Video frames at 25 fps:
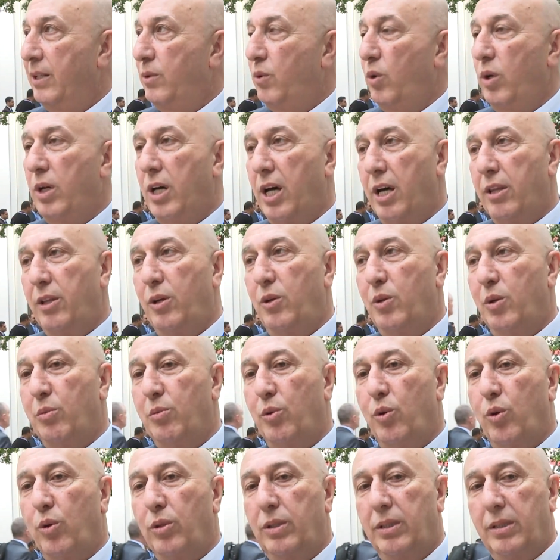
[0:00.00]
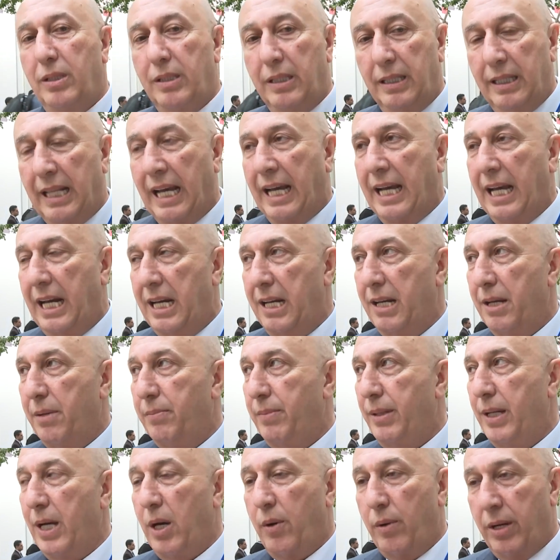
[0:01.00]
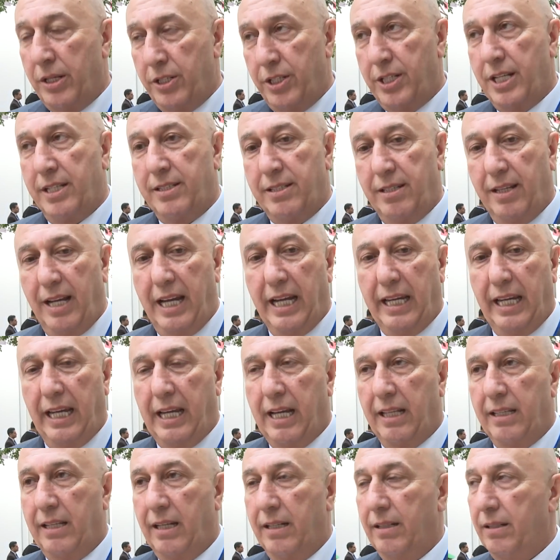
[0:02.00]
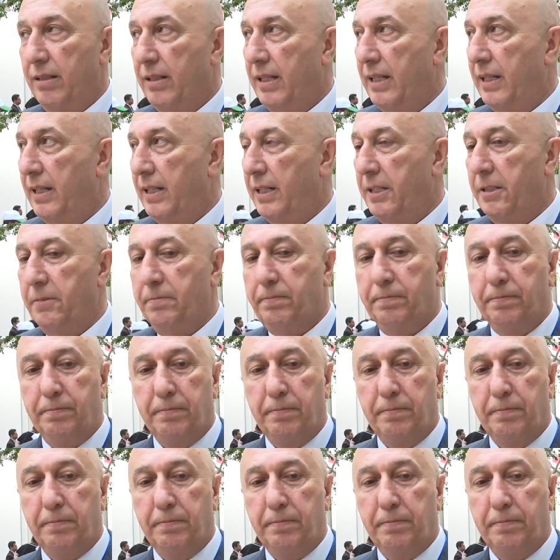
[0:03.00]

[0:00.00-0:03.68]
كل هذه الأمور دخلنا بها وأنجزنا حقيقة آه،